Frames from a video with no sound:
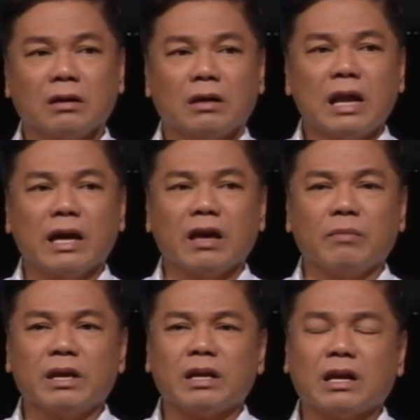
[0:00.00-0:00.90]
laging
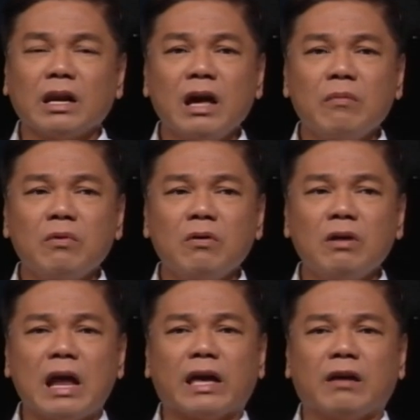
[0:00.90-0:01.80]
may reklamo,
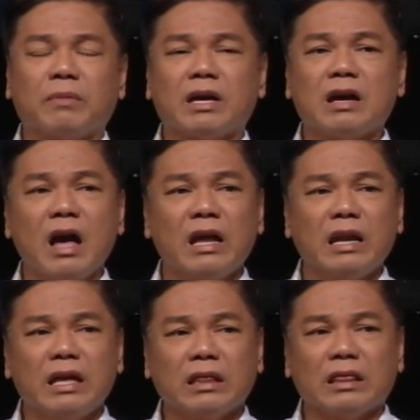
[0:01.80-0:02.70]
laging may
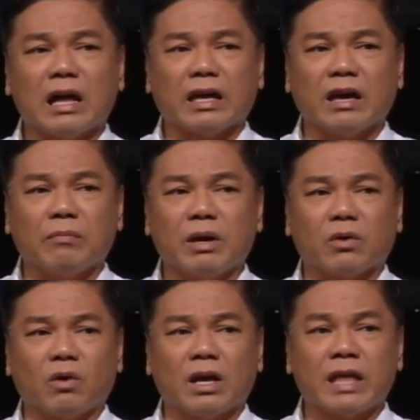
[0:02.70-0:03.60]
galit, laging
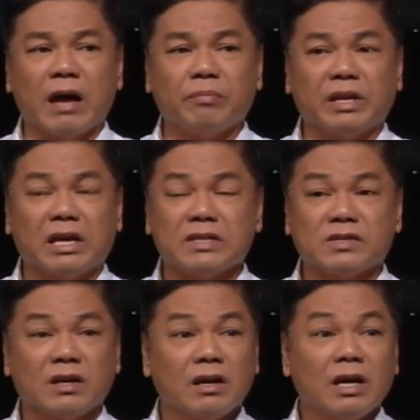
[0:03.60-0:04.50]
mayroong unhappiness,